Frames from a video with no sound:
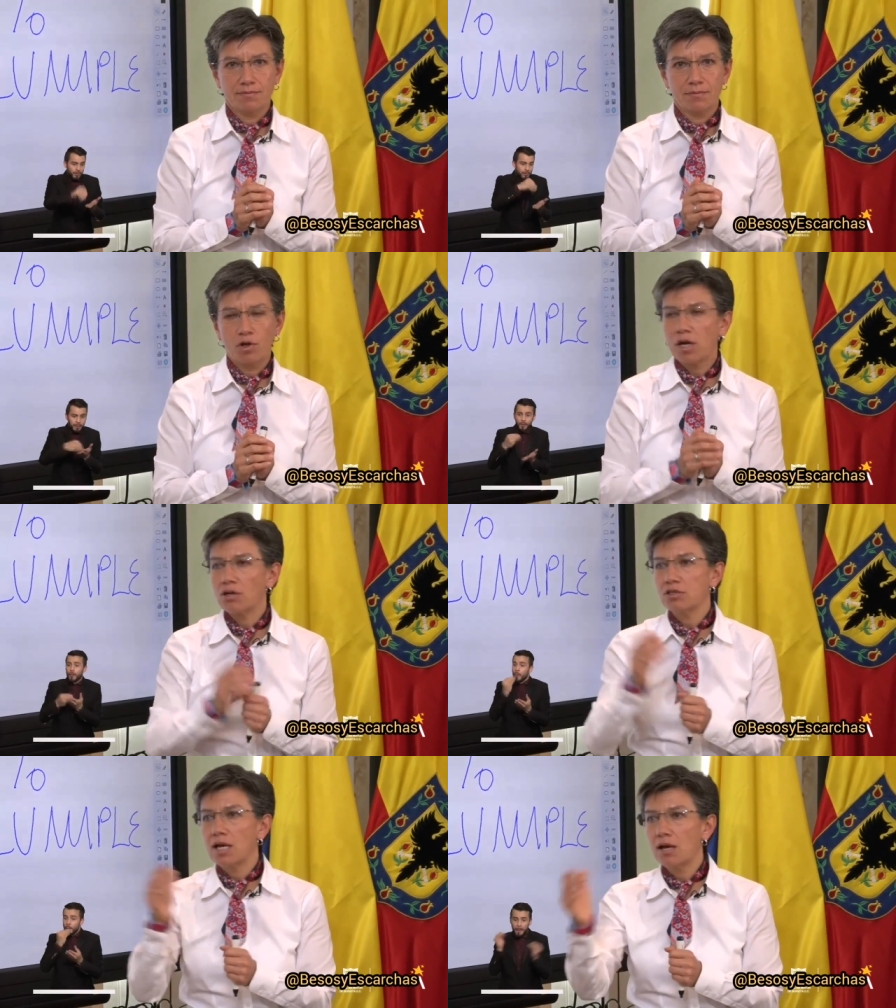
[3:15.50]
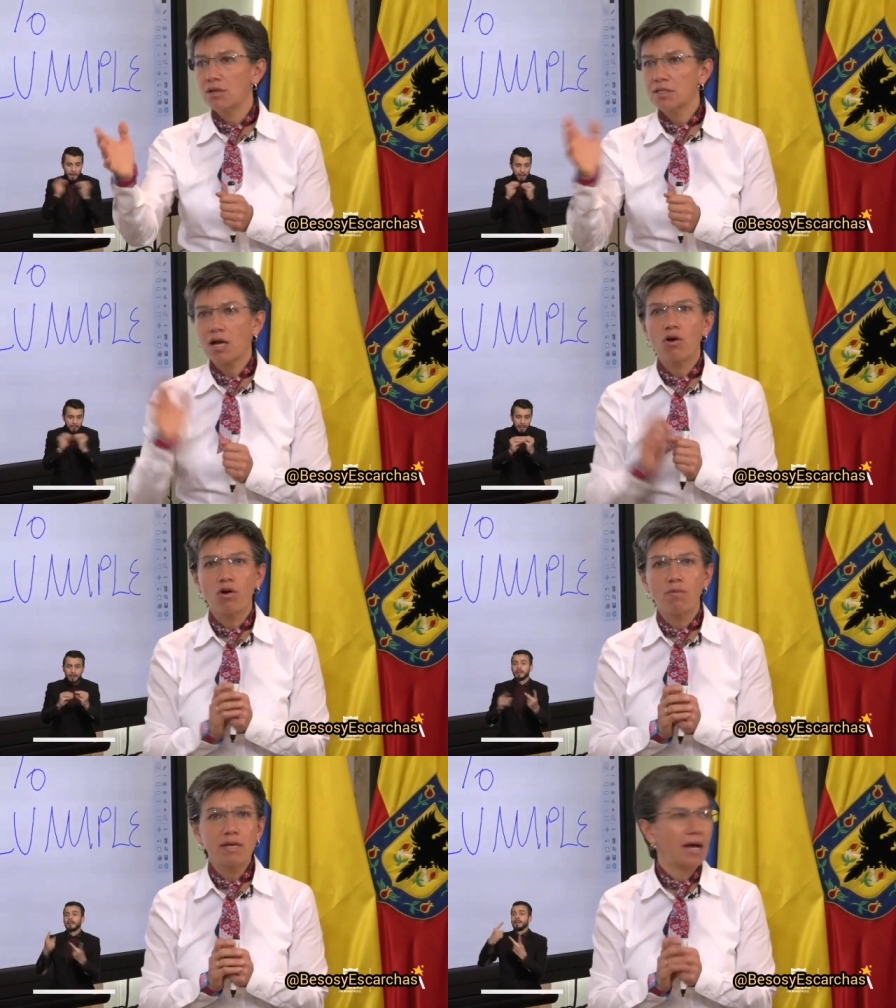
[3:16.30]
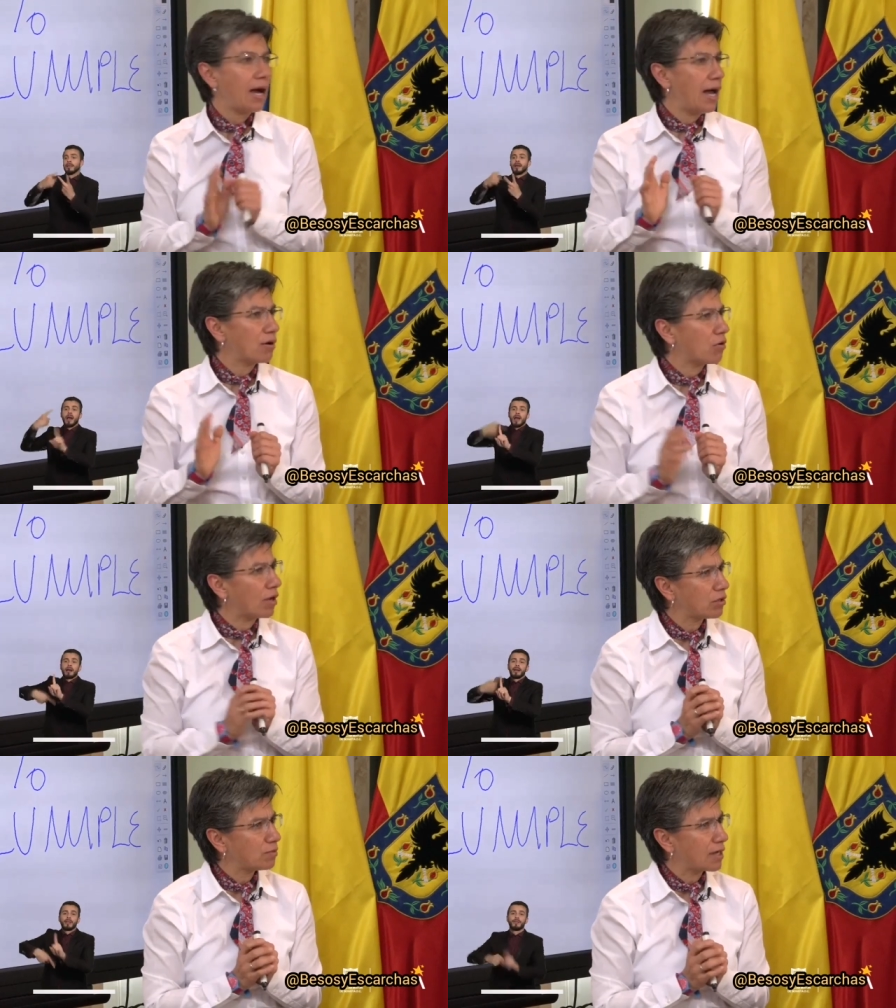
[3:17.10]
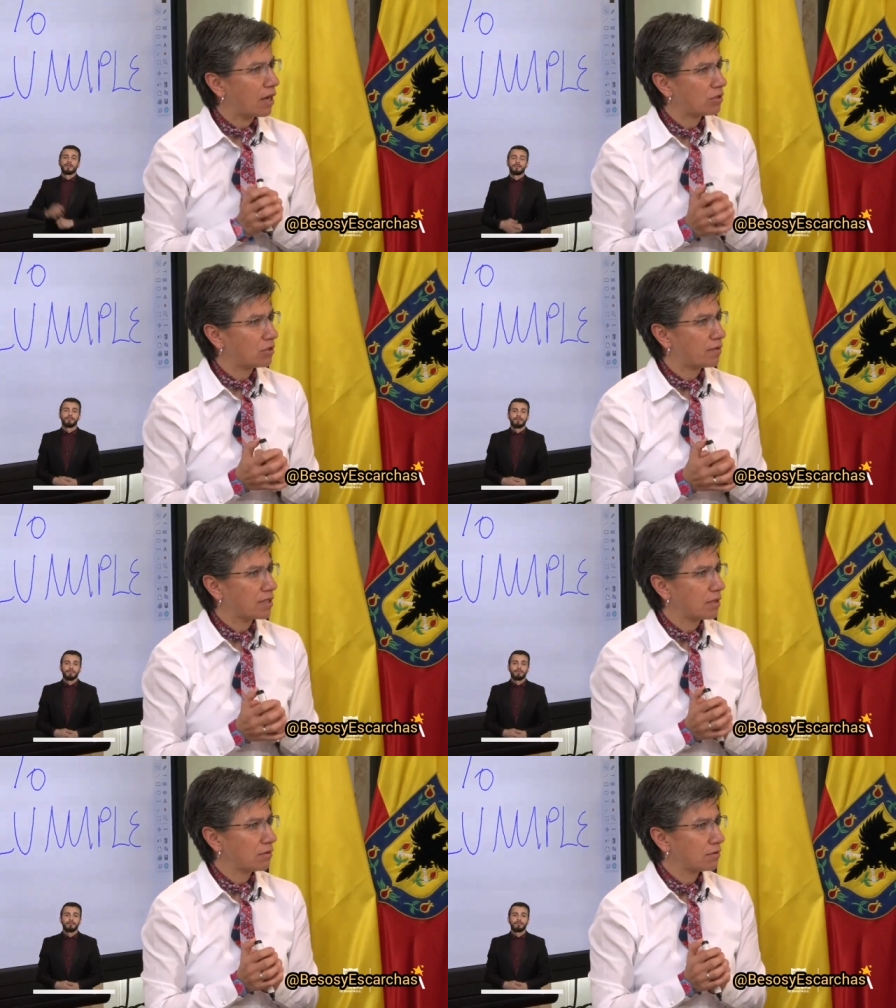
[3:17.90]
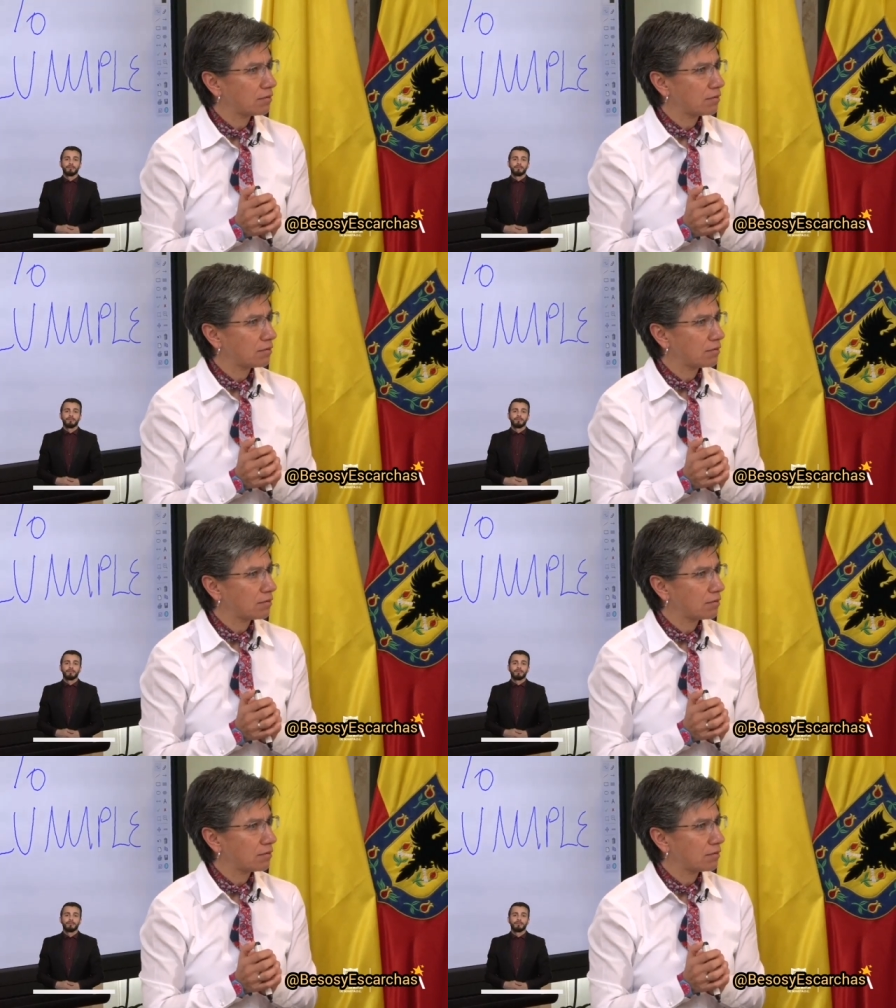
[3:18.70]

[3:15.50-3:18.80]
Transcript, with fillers: Lo que nos dijeron es que con comida, algo. ¿Cuántos mercados nos ofrecieron?